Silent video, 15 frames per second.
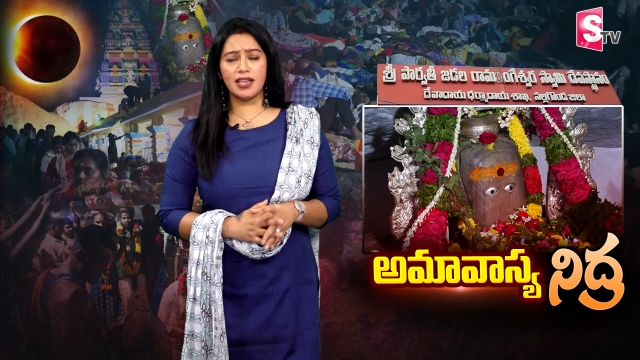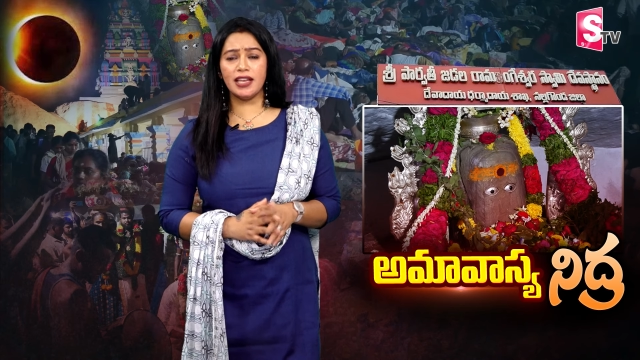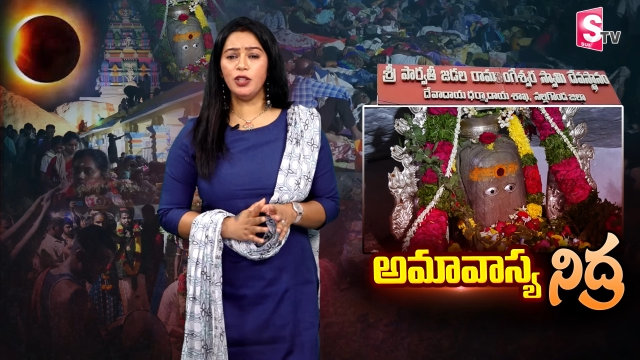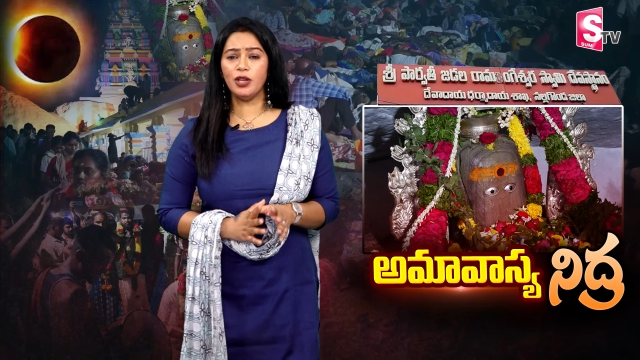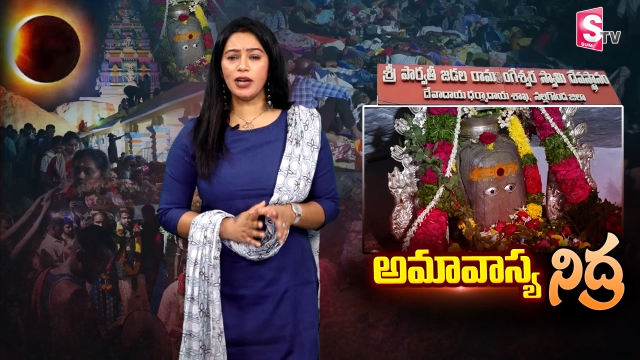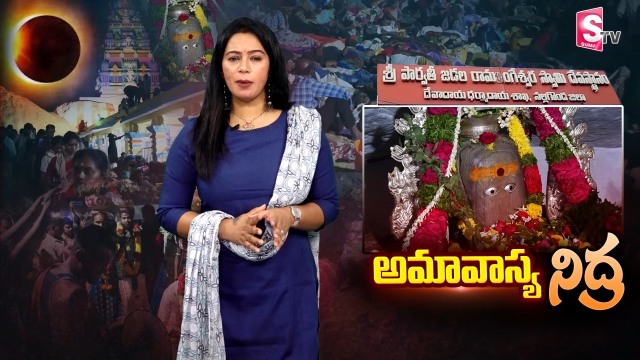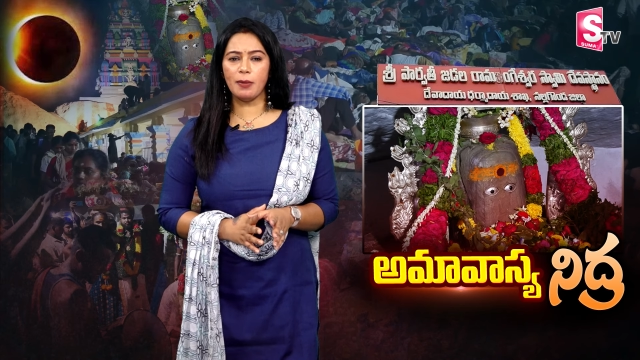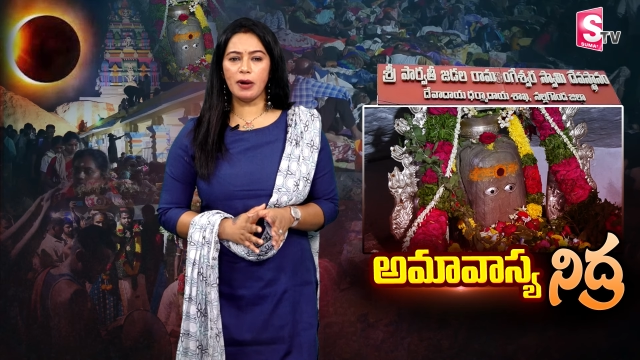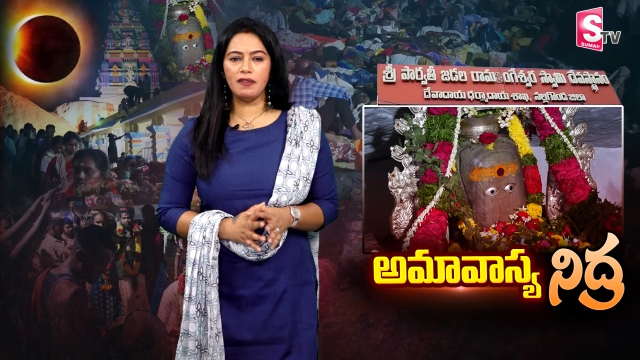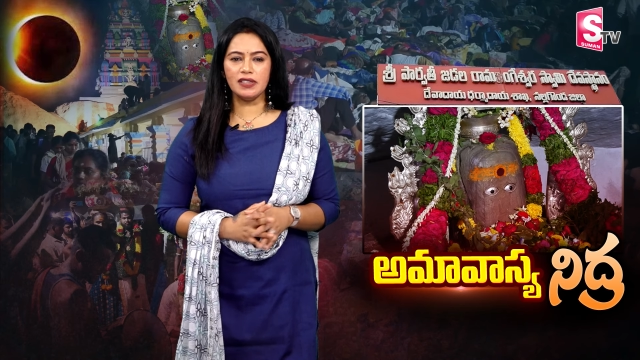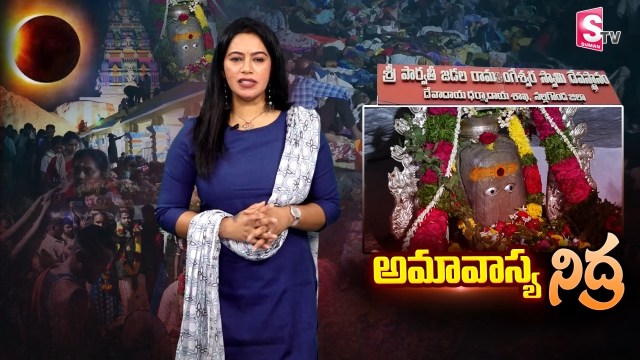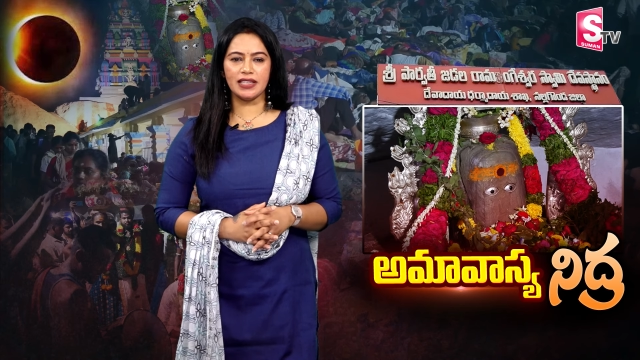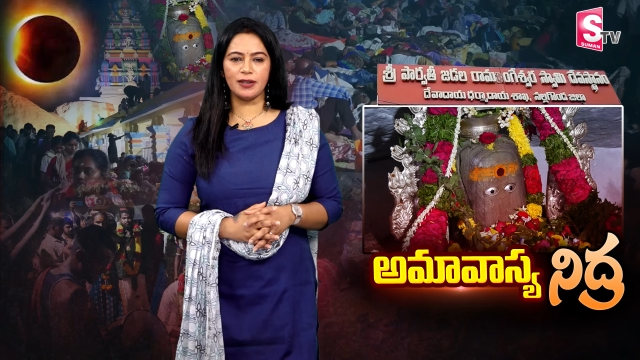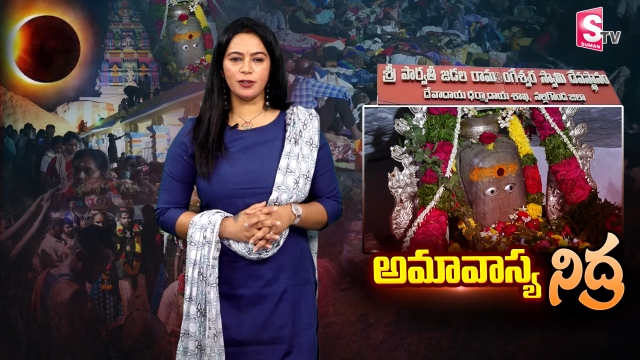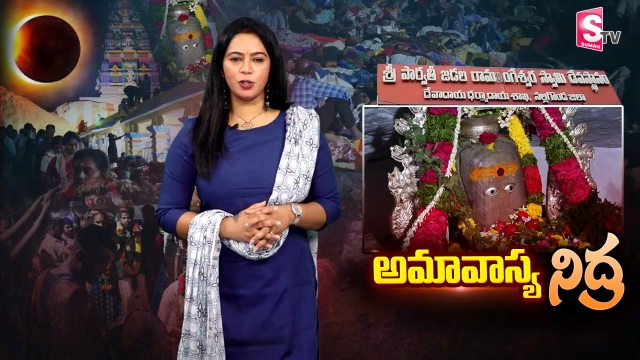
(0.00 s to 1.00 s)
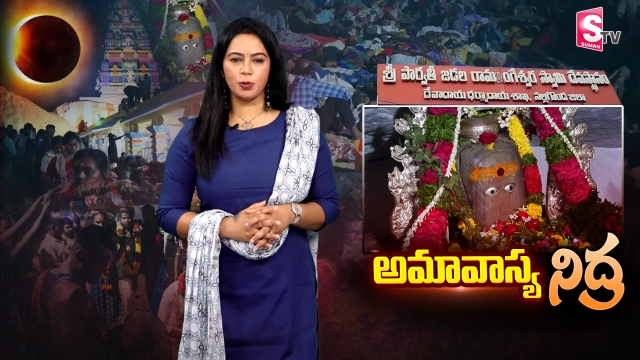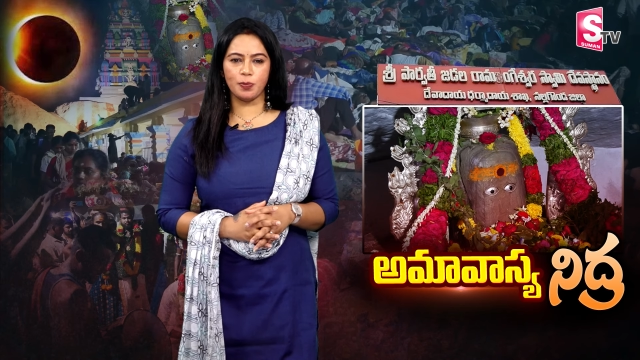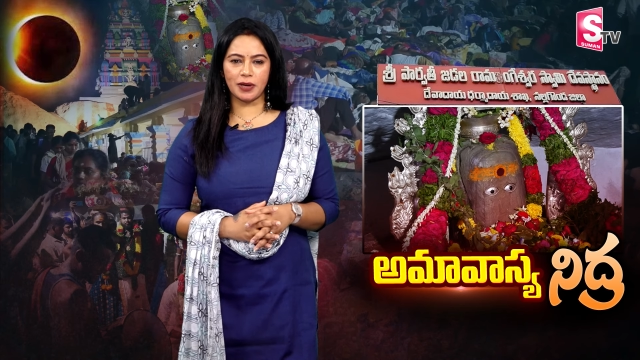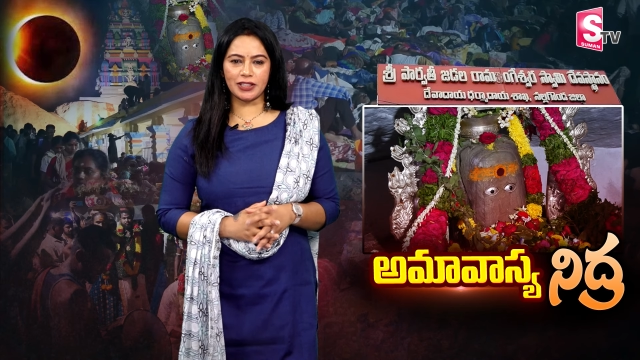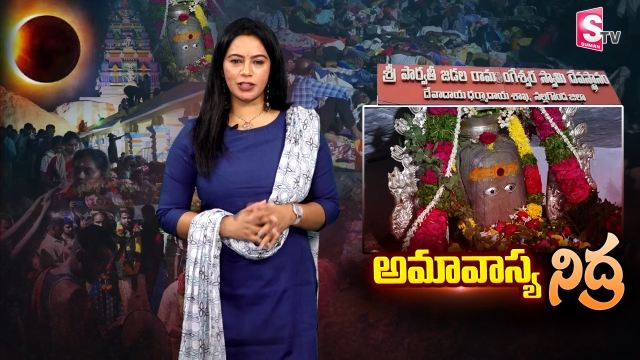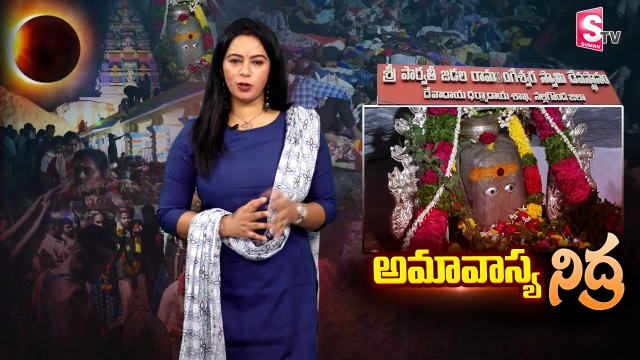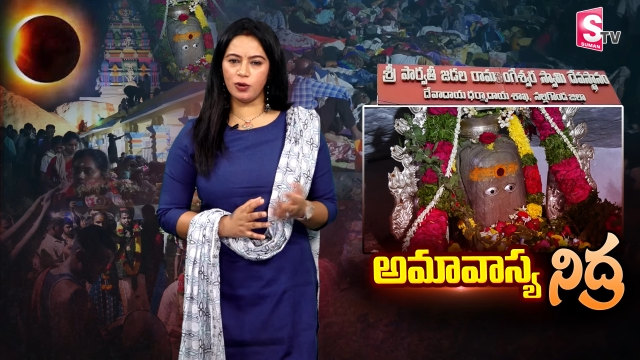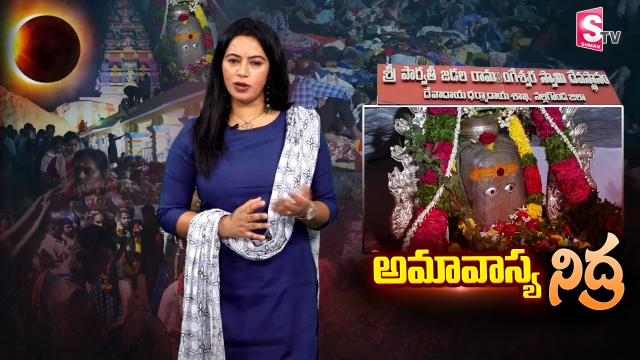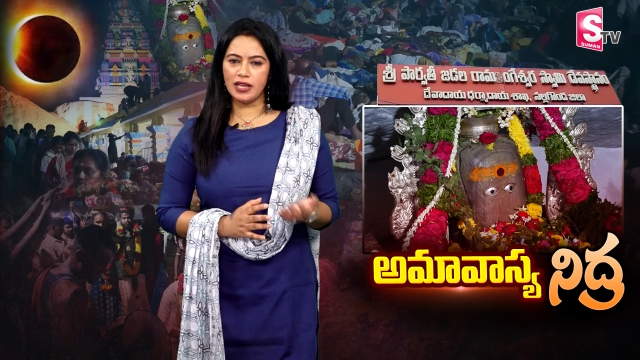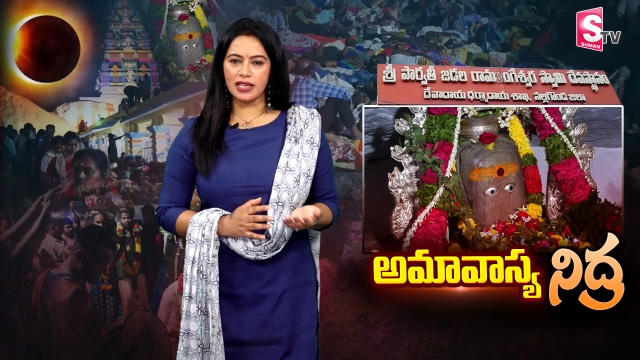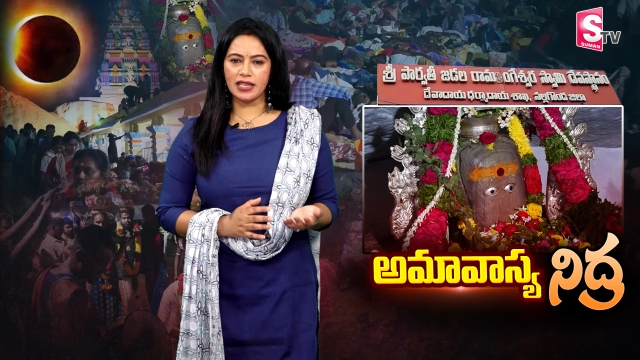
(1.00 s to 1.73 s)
ఎందుకు అమావాస్య రోజు భక్తులు